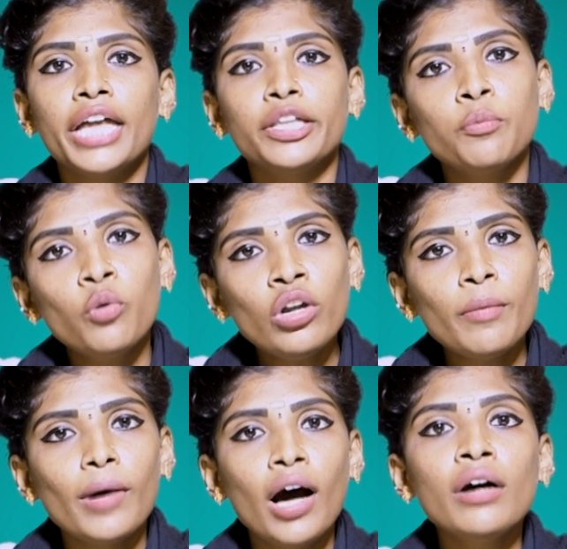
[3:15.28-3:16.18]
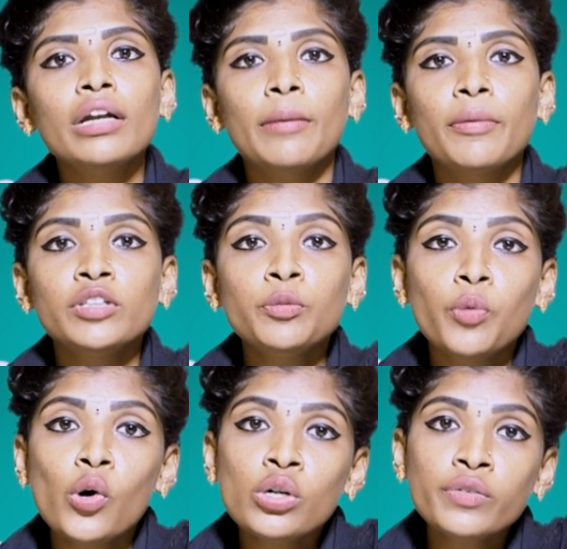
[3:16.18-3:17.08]
இதன் மூலமா நம்ம வந்து
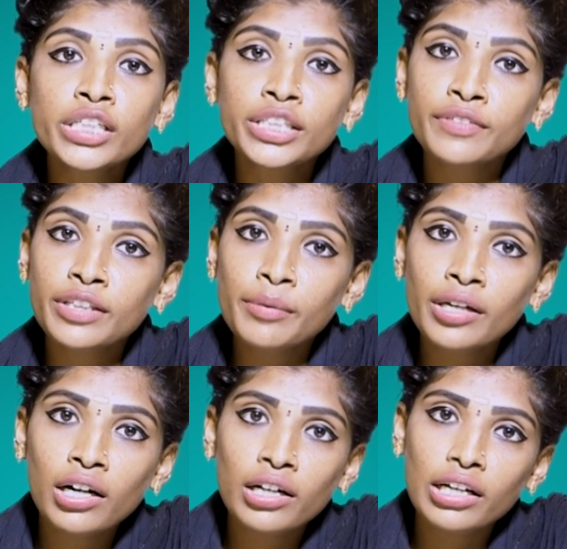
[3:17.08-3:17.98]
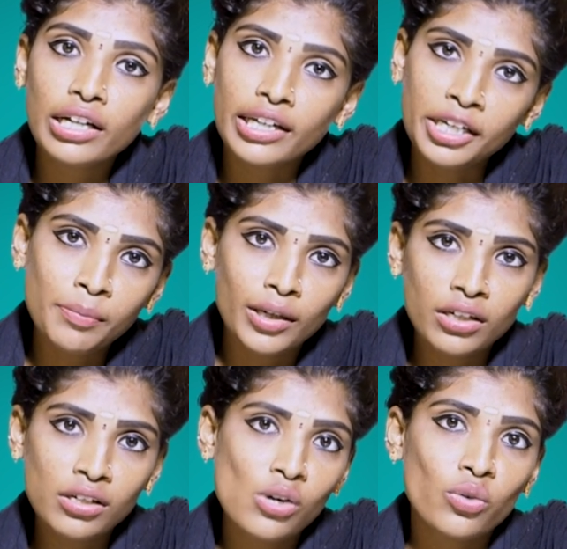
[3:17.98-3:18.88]
போக்குவரத்து விதிமீறல்களில்
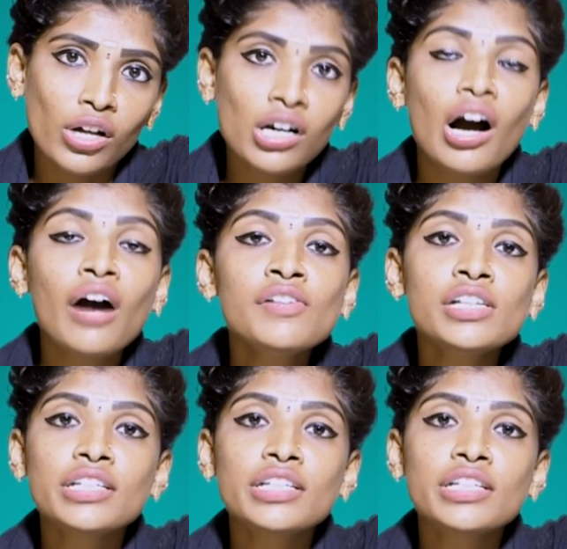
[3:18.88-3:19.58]
ஈடுபட்டுட்டா கூட காவல்